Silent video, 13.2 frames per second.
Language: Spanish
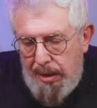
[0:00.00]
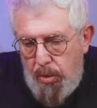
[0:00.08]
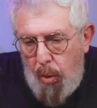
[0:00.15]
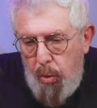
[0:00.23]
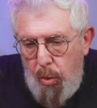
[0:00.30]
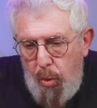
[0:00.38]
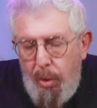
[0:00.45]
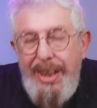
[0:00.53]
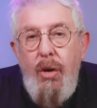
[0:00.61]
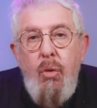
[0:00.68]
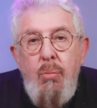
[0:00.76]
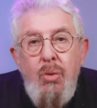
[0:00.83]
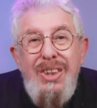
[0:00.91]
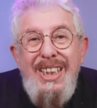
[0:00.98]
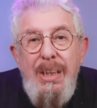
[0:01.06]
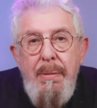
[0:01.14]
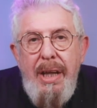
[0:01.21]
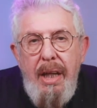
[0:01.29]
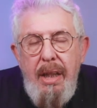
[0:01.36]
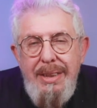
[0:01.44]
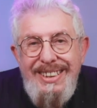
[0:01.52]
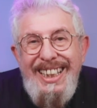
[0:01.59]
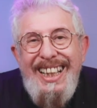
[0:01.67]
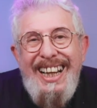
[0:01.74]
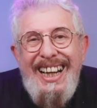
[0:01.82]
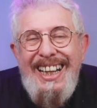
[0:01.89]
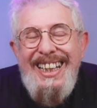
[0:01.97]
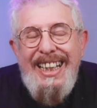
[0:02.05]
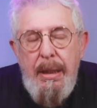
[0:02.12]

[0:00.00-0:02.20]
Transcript: todo lo que lo motiva a él es el gran